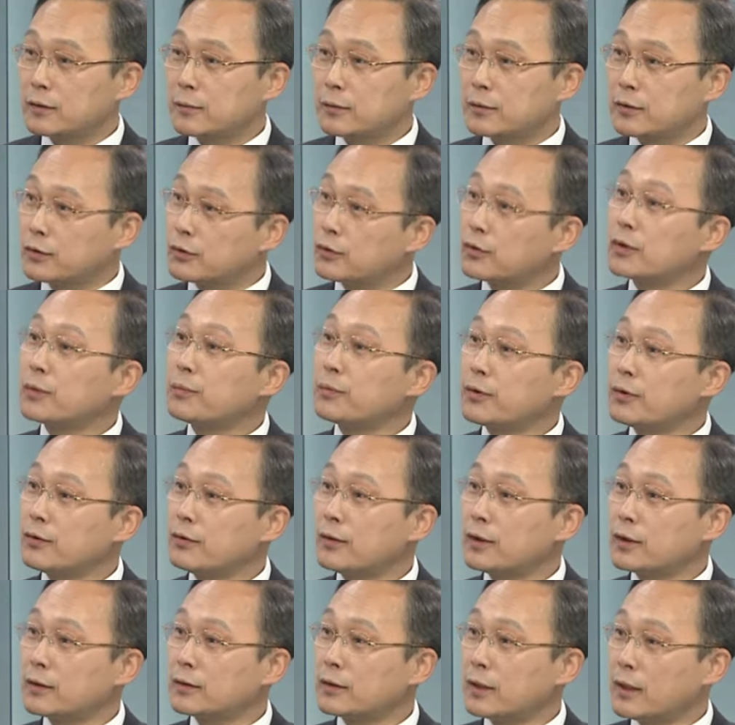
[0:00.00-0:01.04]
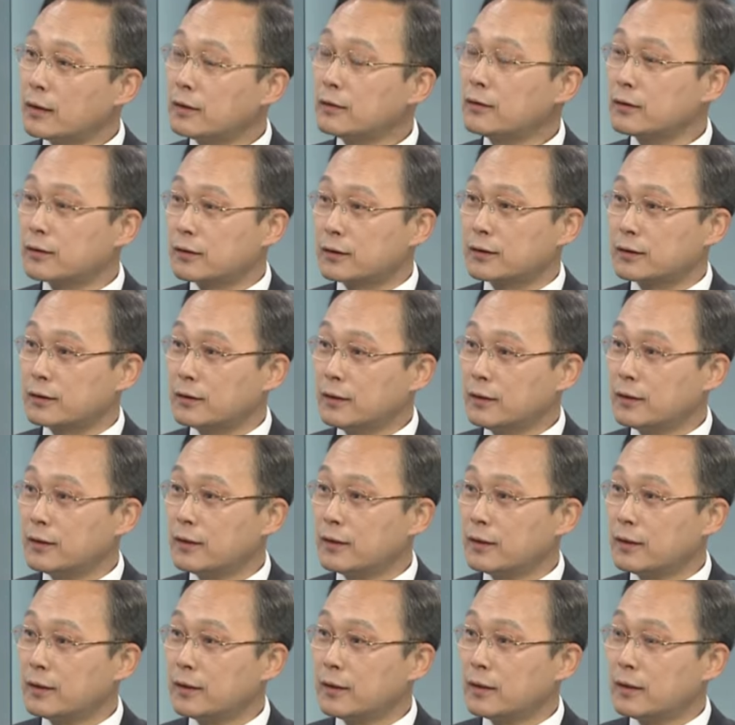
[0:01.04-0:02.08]
그쪽이 필요해서 하는 거거든요.
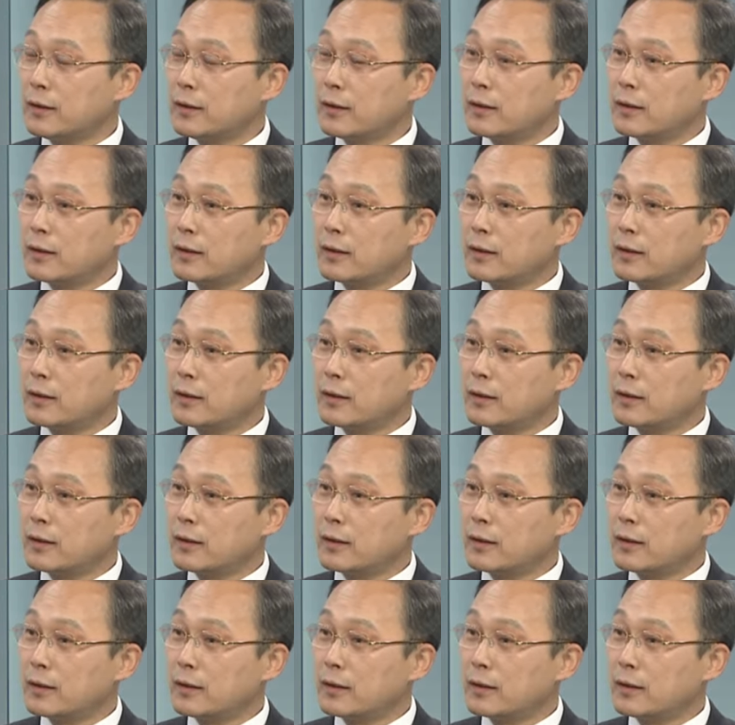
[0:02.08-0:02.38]
예, 예.